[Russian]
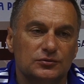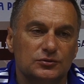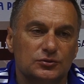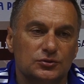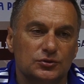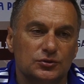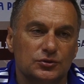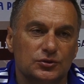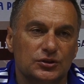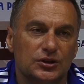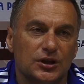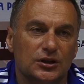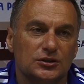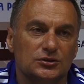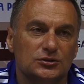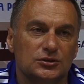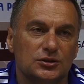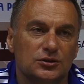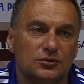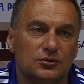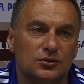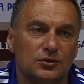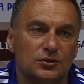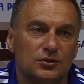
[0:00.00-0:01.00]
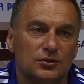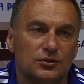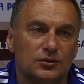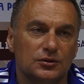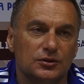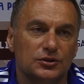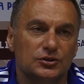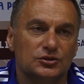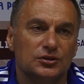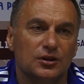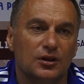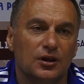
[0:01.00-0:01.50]
все, и настрой,
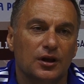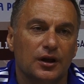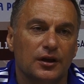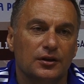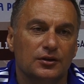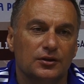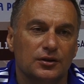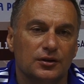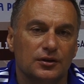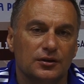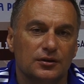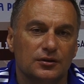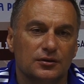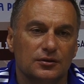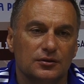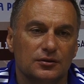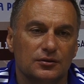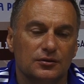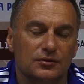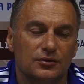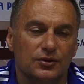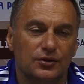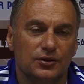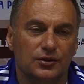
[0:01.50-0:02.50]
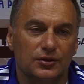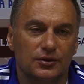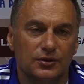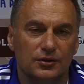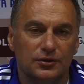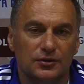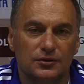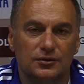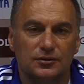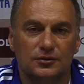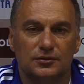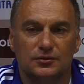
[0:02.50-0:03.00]
и желание,
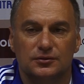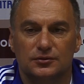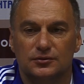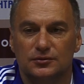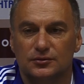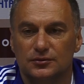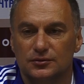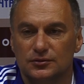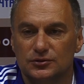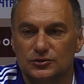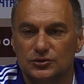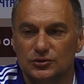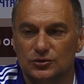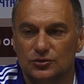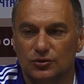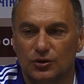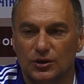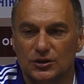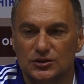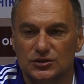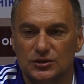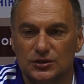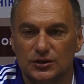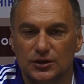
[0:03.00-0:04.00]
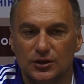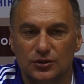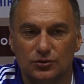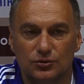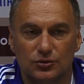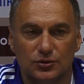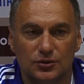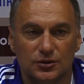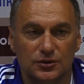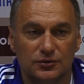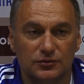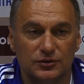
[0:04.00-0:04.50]
и э, ситуации,
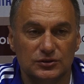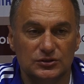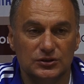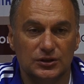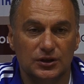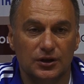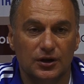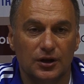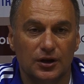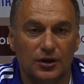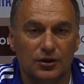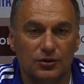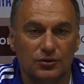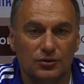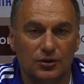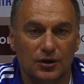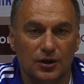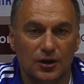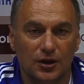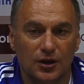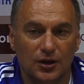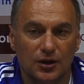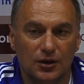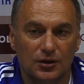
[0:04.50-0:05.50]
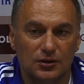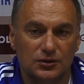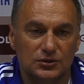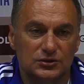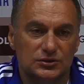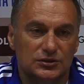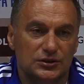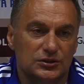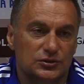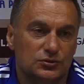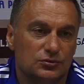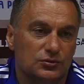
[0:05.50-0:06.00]
которые возникают.
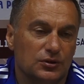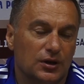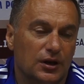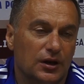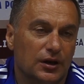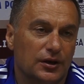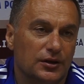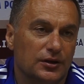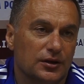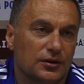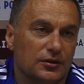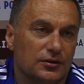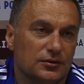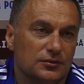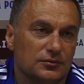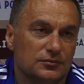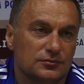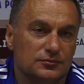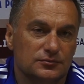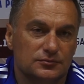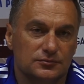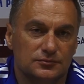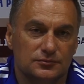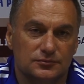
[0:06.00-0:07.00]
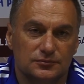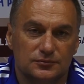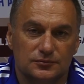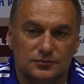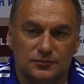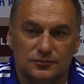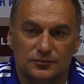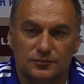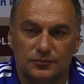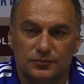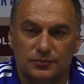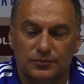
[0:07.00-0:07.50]
Здесь удаление,
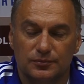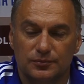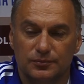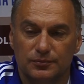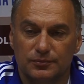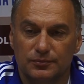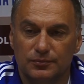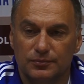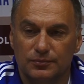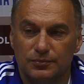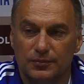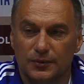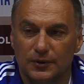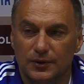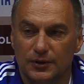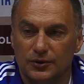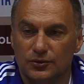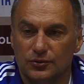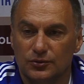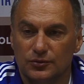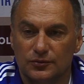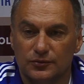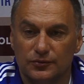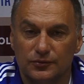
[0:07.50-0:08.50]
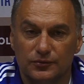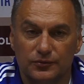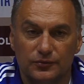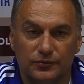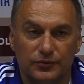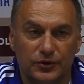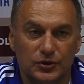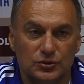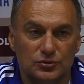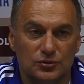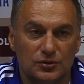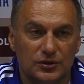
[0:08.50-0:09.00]
оно
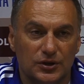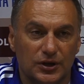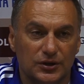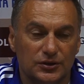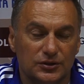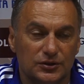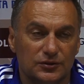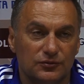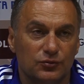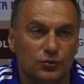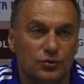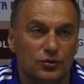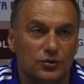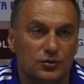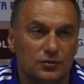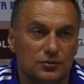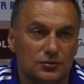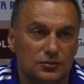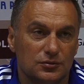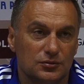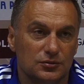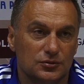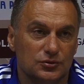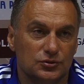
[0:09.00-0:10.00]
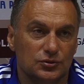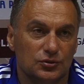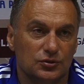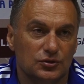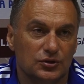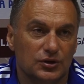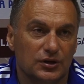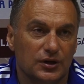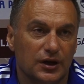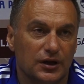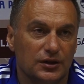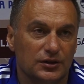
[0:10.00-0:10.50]
в результате двух э,
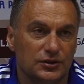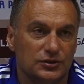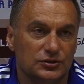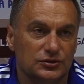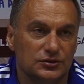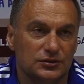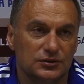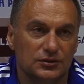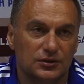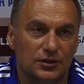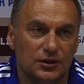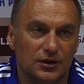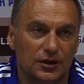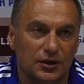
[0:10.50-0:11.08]
желтых карточек